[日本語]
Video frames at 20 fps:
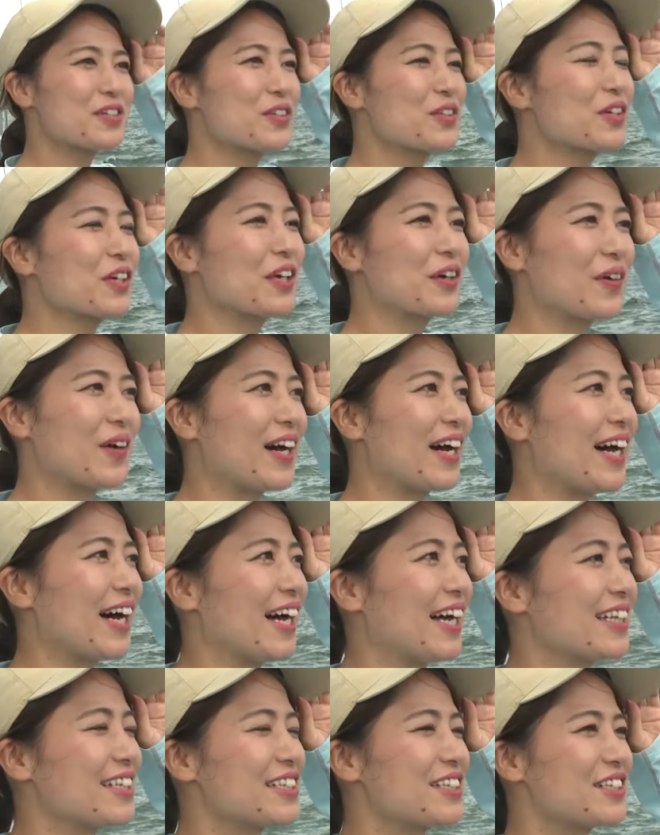の時
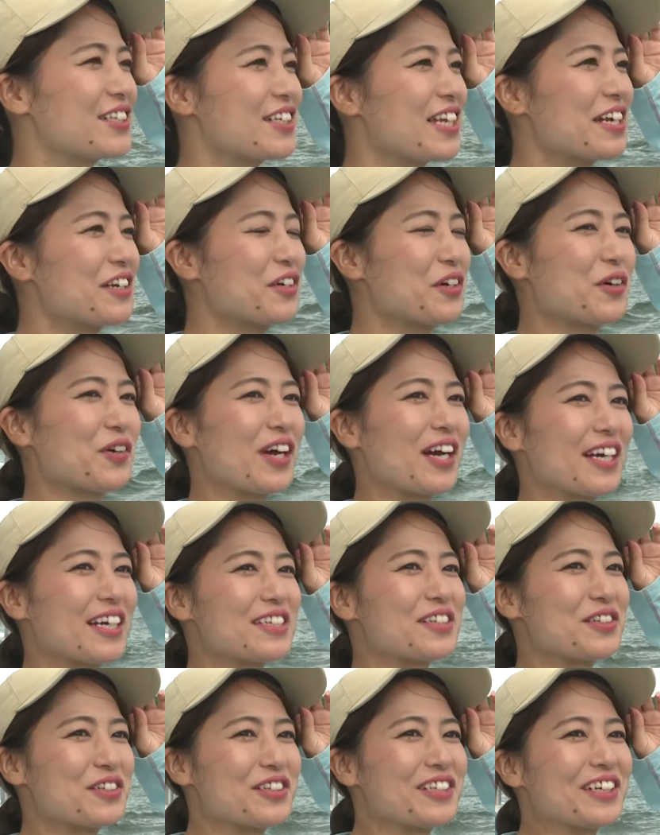は釣れる予感が
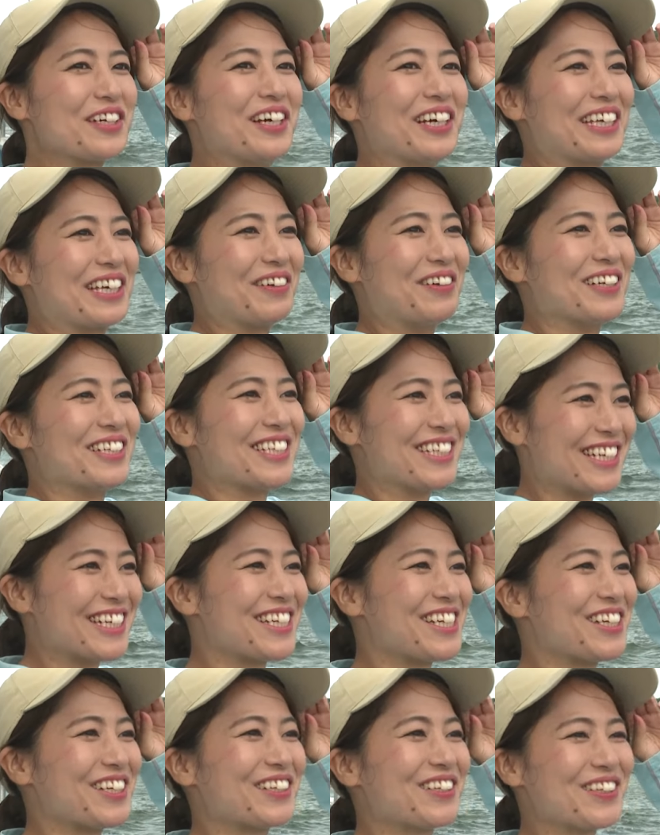するっていう気持ちで
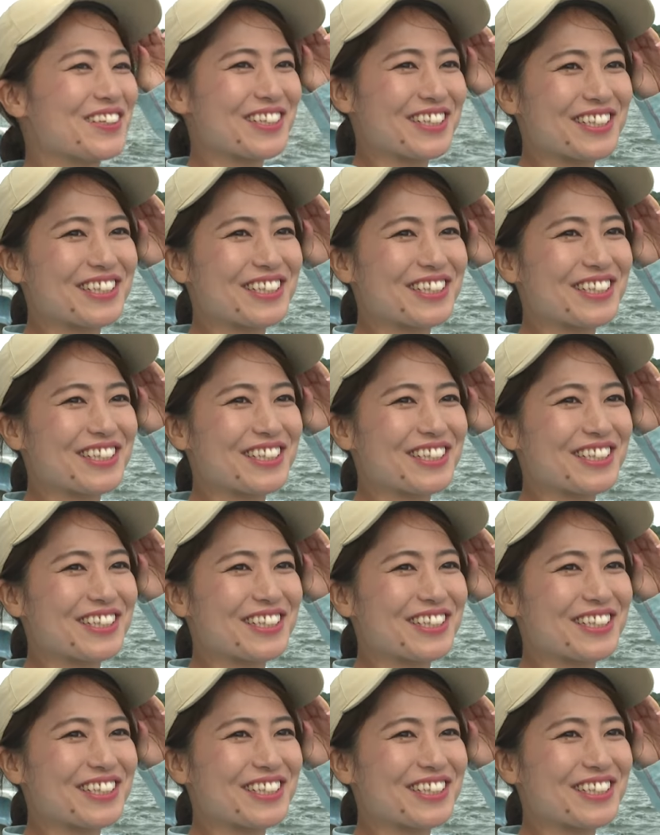出航す